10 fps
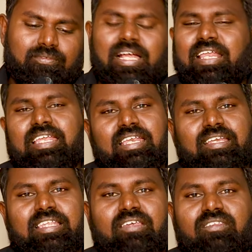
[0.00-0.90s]
வேலை
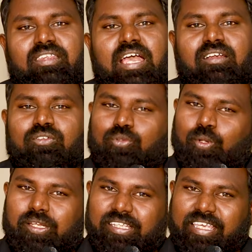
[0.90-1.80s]
இல்லைன்னு தயவுசெய்து யாரும்
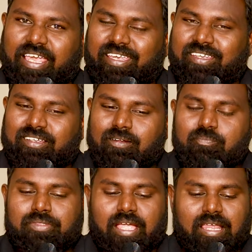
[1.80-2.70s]
சொல்லாதீங்க
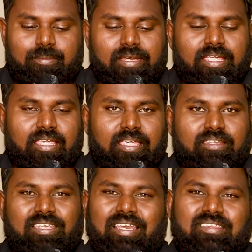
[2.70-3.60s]
அதேமாரி
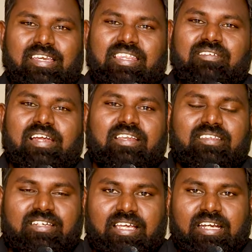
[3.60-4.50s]
இல்லை சார் இந்த வேலை
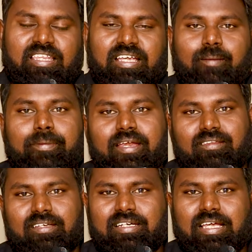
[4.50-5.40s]
எனக்கு செட் ஆகலை இந்த கம்பெனி
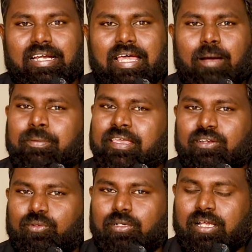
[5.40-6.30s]
எனக்கு செட் ஆகலை
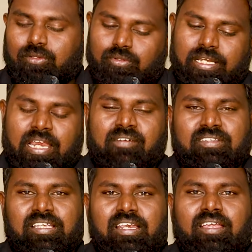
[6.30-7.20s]
அப்படிங்கிற ஒரு கருத்தும் நிறையா
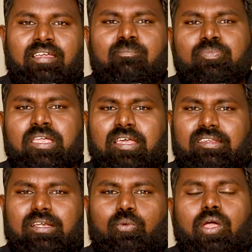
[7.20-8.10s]
இருக்கு
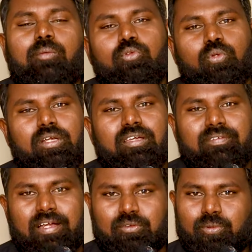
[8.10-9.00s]
சார் கோயம்புத்தூரில்
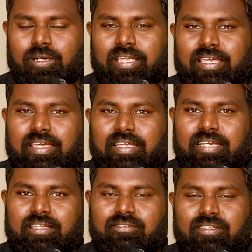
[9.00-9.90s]
வேலை சொல்கிறீங்க
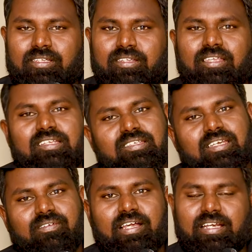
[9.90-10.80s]
எனக்கு வந்து
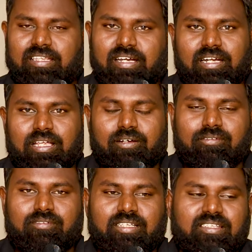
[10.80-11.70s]
திருச்சியில் வேலை இருந்தால்
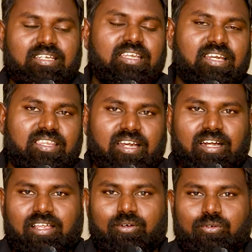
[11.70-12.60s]
நல்லாயிருக்கும் சார் சென்னையில் இருந்தால்
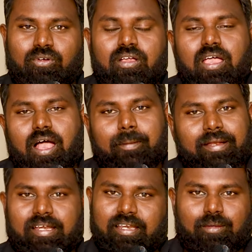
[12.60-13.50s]
நல்லாயிருக்கும்
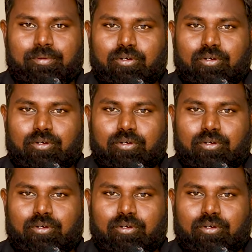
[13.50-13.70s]
அப்படின்னு நிறைய